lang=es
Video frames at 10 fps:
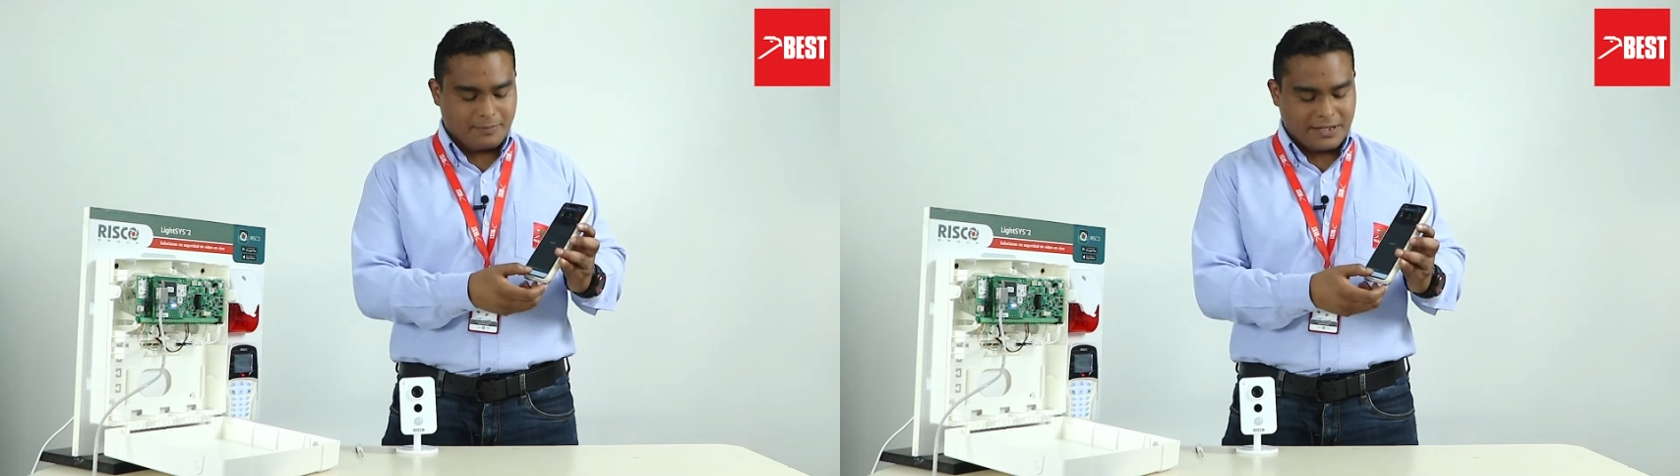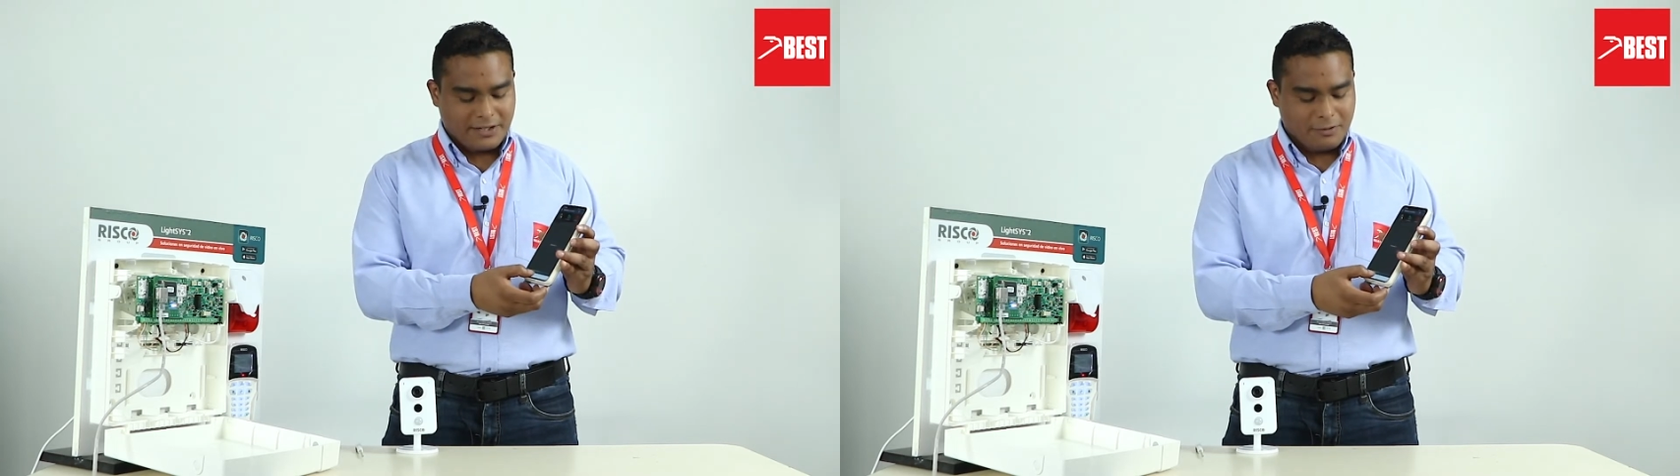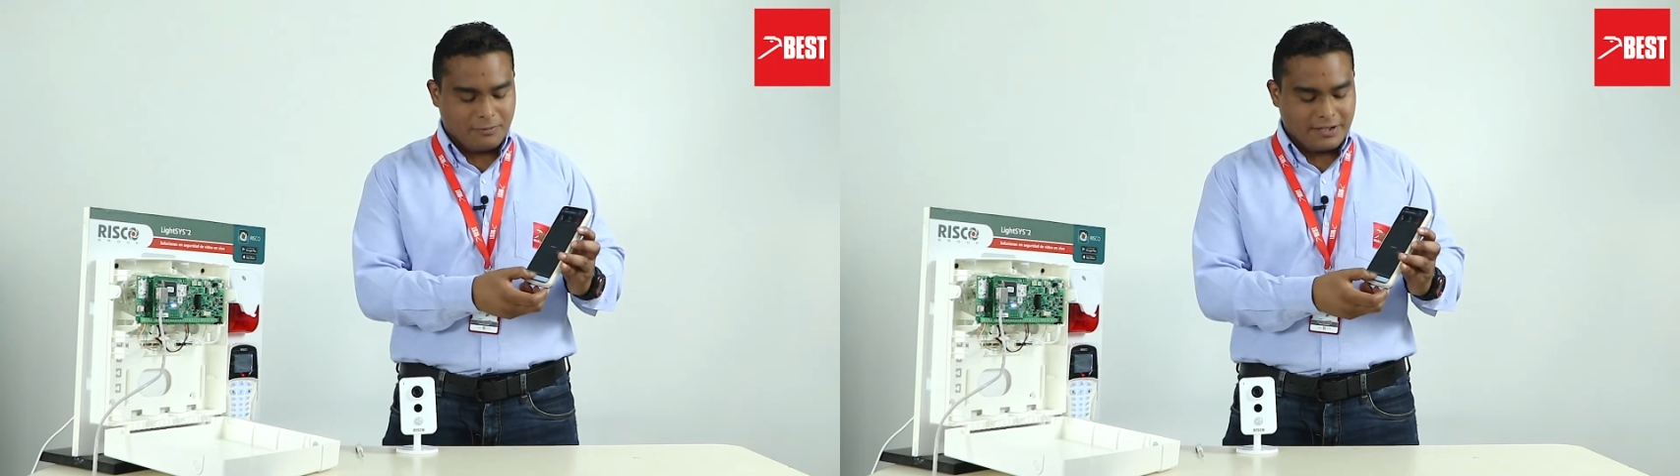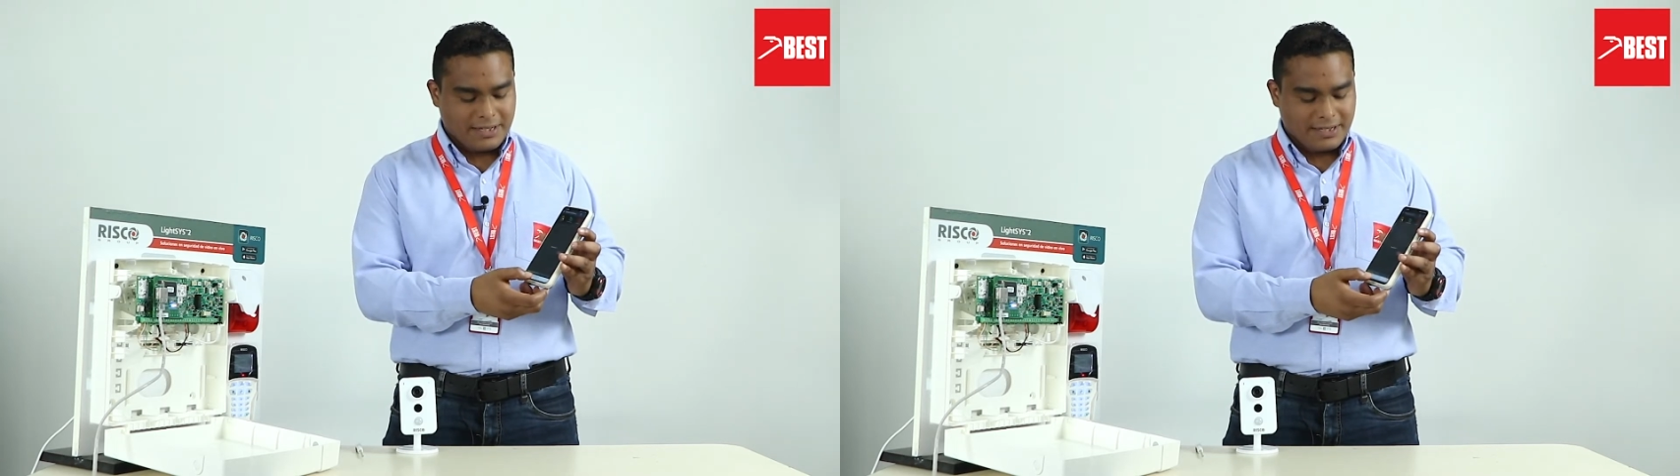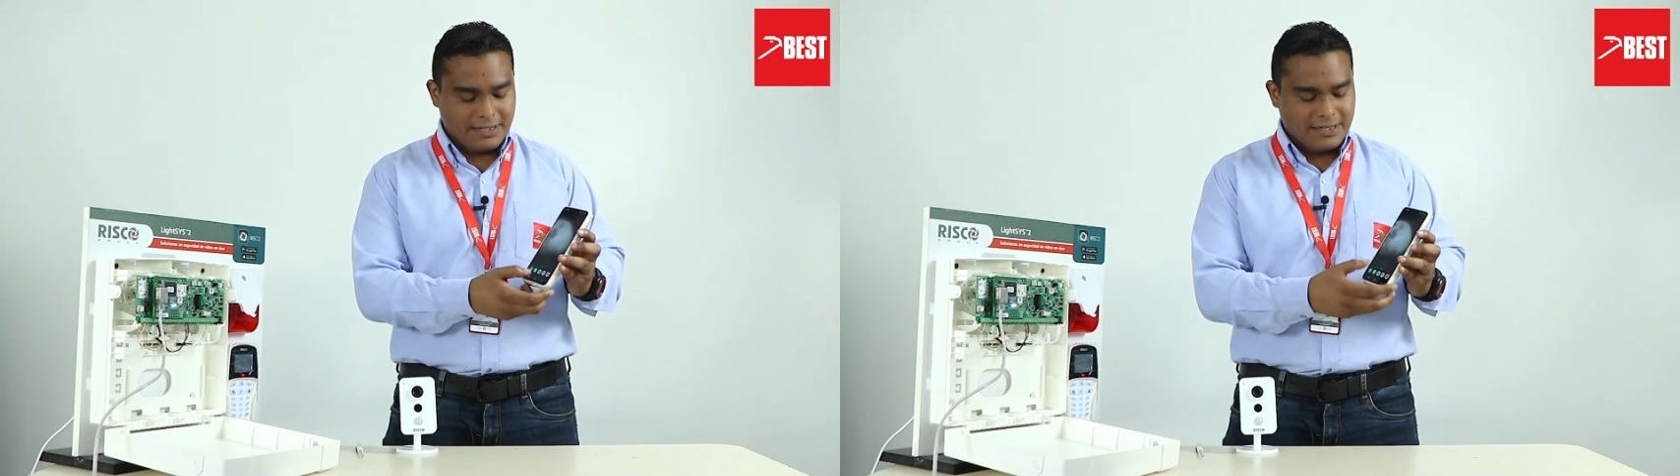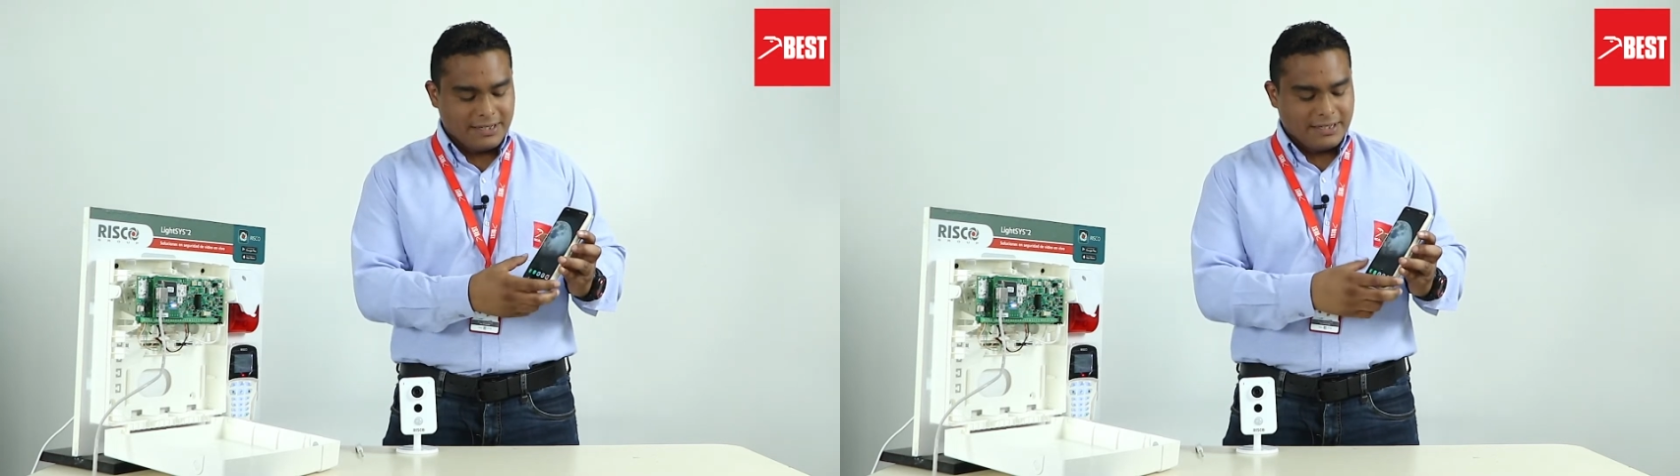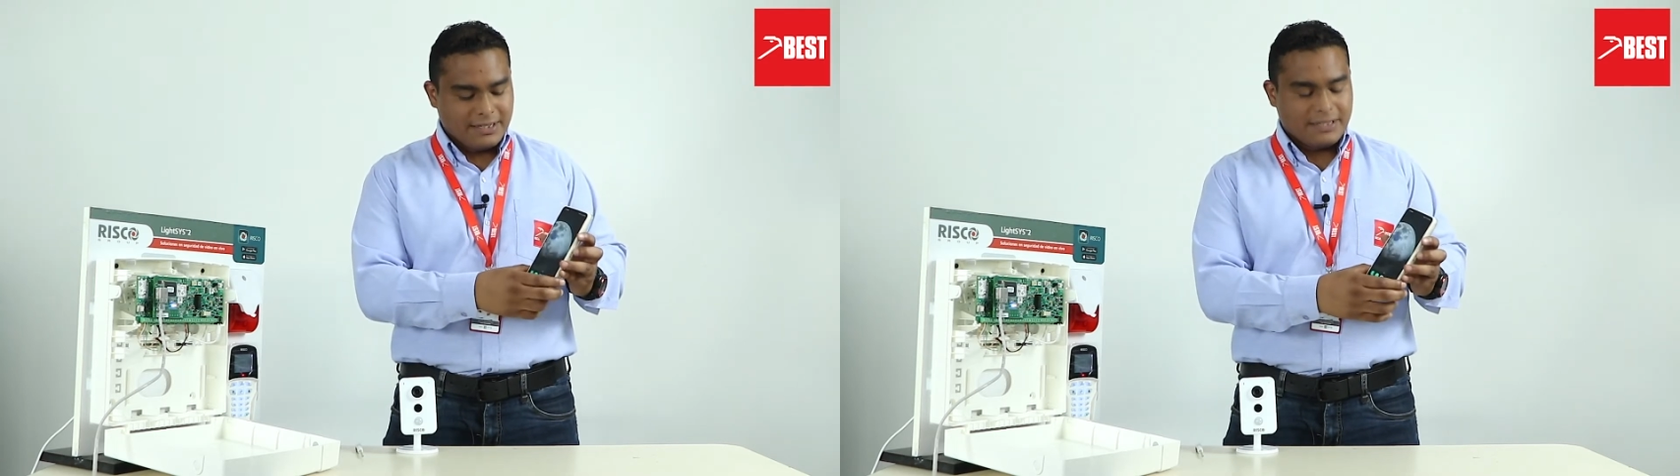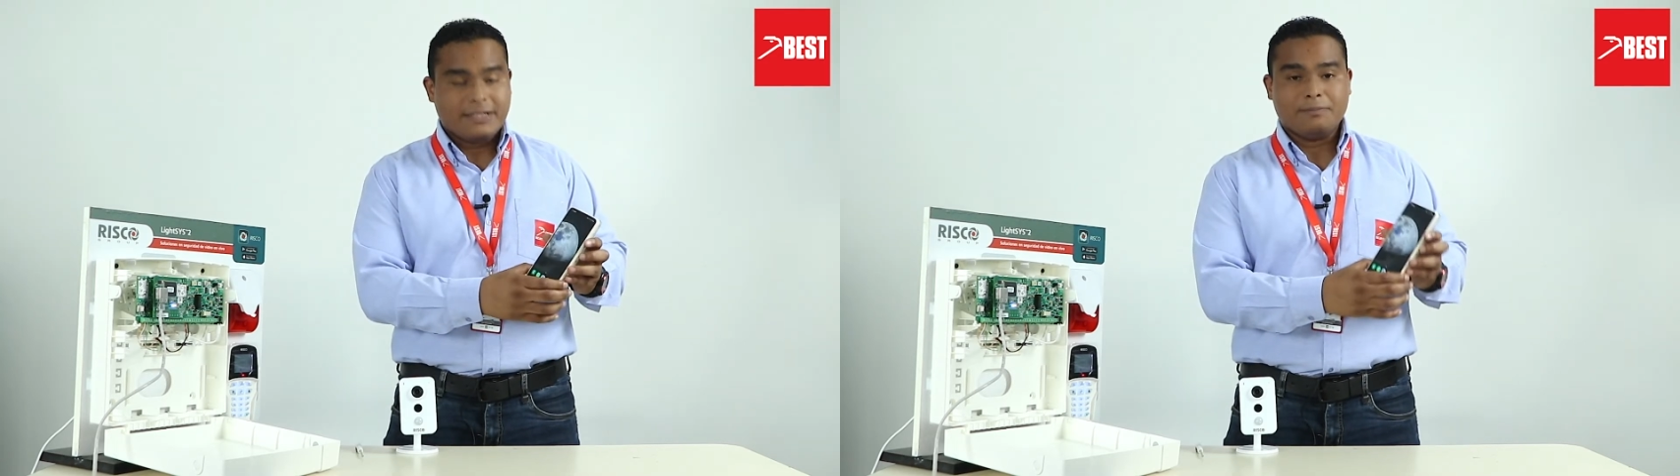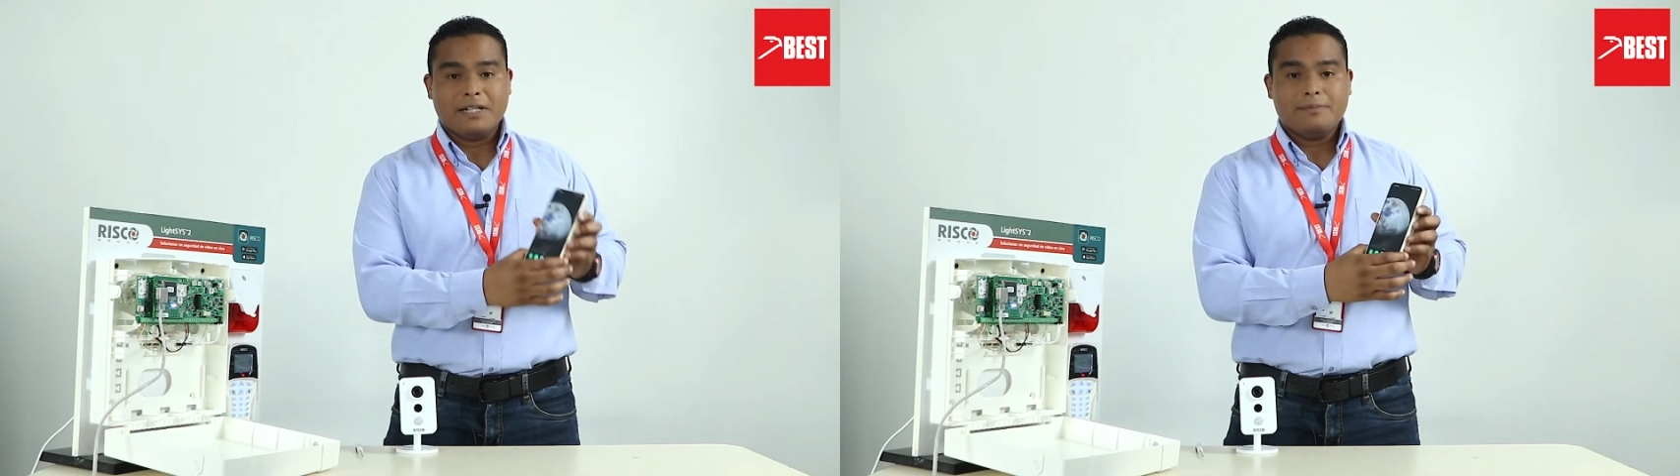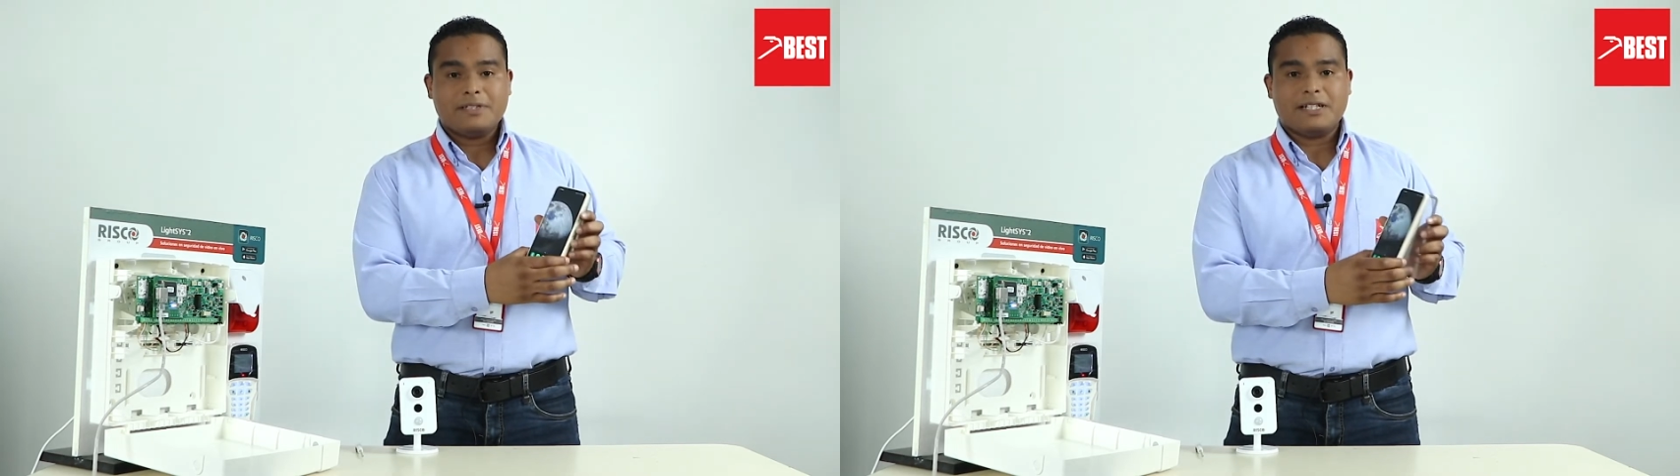Para ello voy a
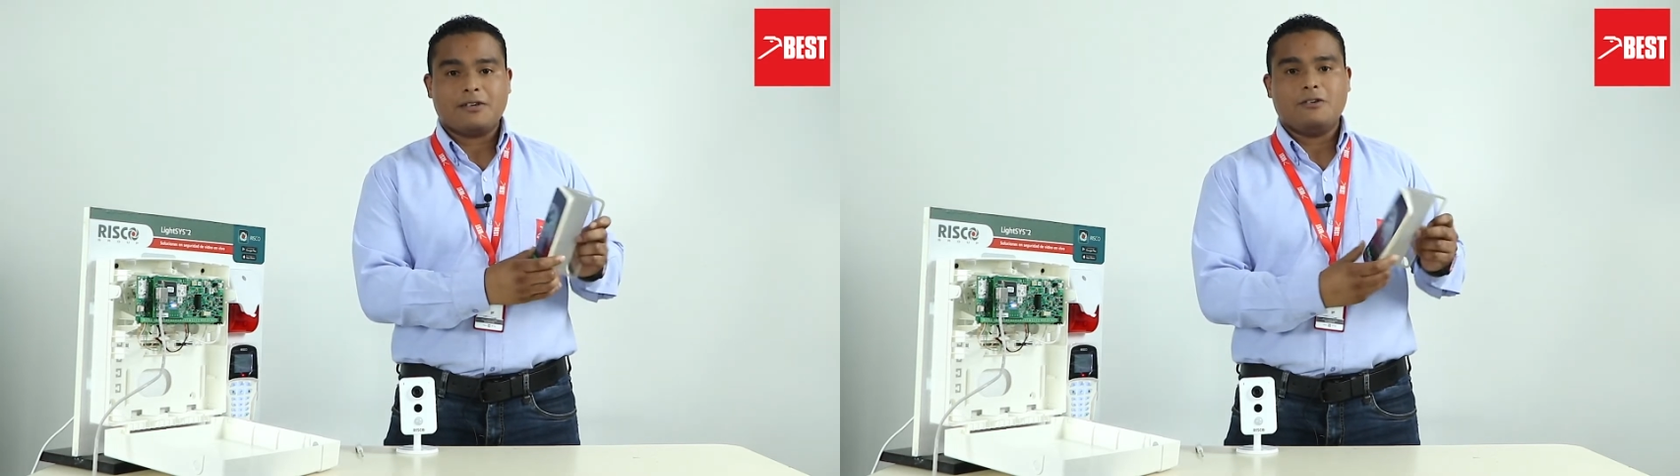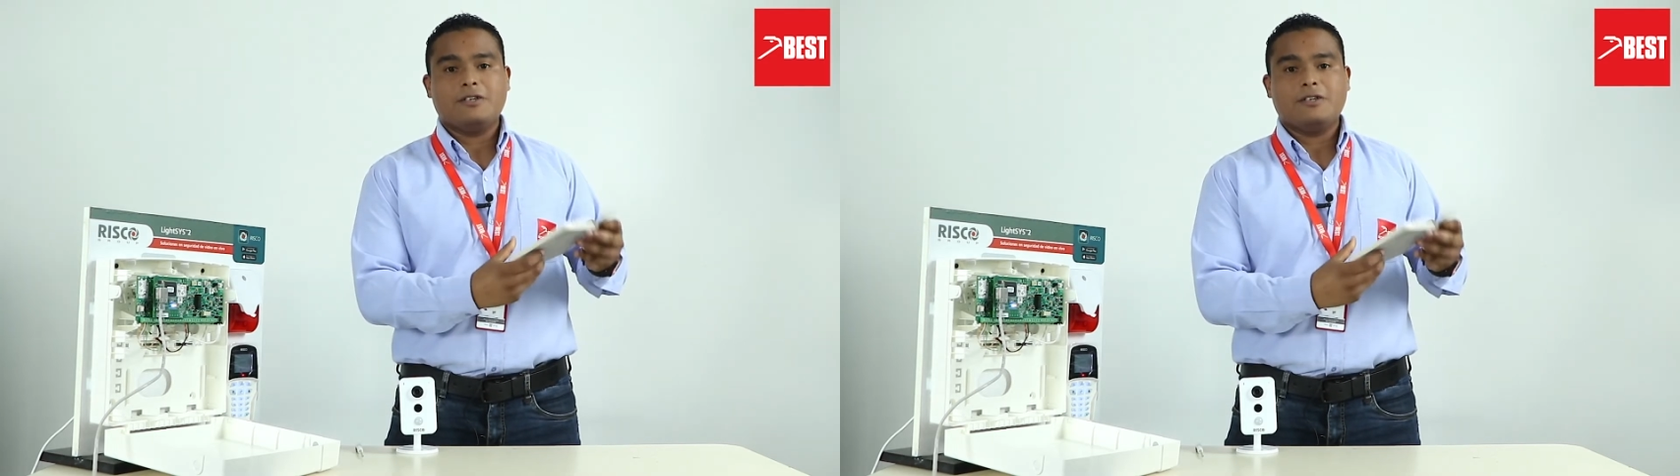minimizarlo